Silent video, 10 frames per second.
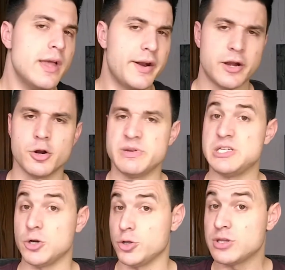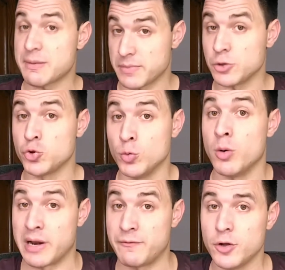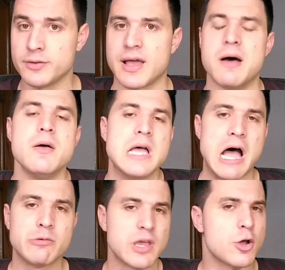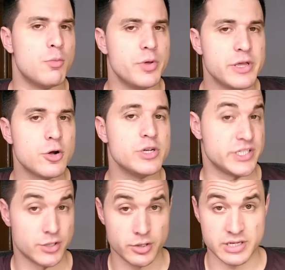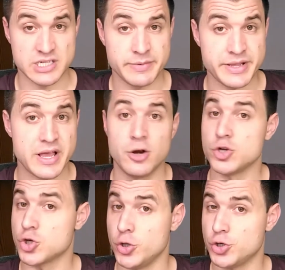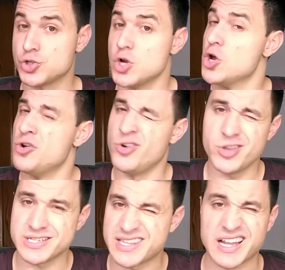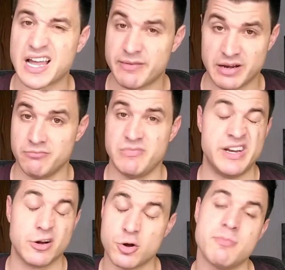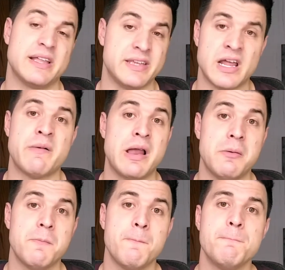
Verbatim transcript: El reino visigodo también tuvo una flota, aunque como dijo Isidoro de Sevilla, los godos no destacaban en el combate naval.